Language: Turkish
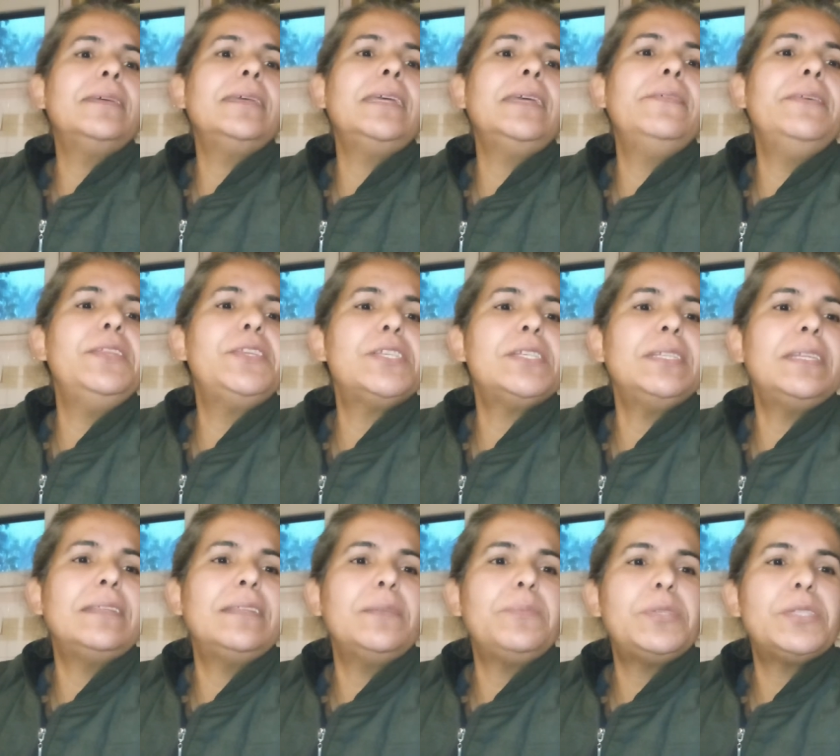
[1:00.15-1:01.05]
evin
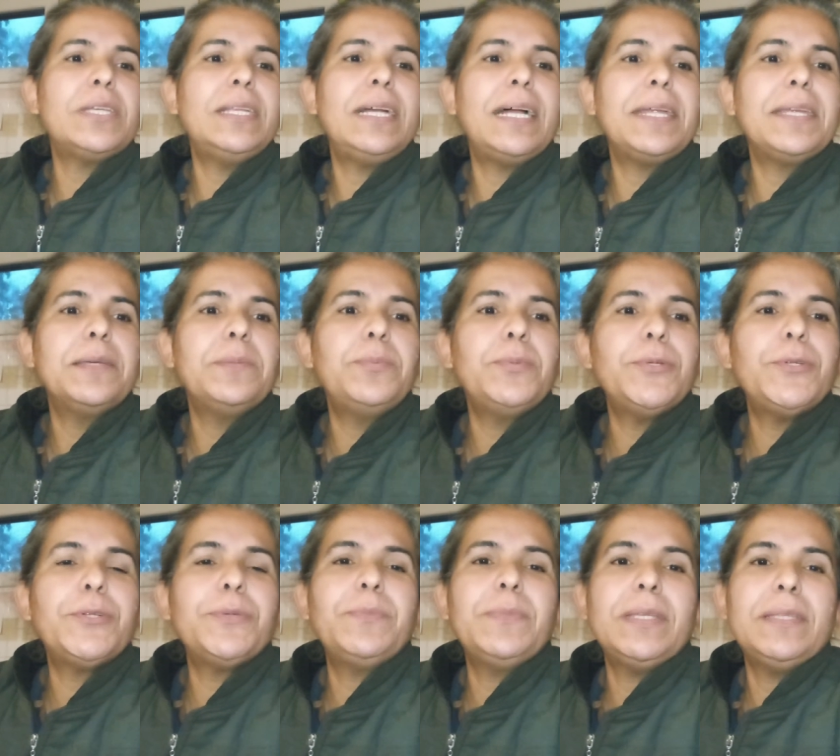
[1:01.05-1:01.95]
içinde de bir şeyler
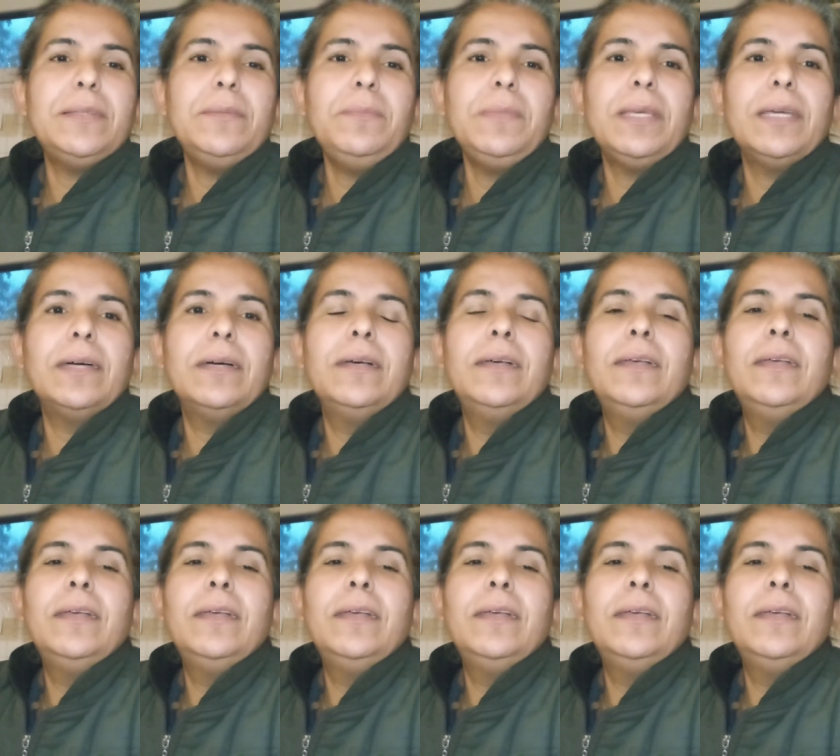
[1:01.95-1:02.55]
yapıyorum dedim ya.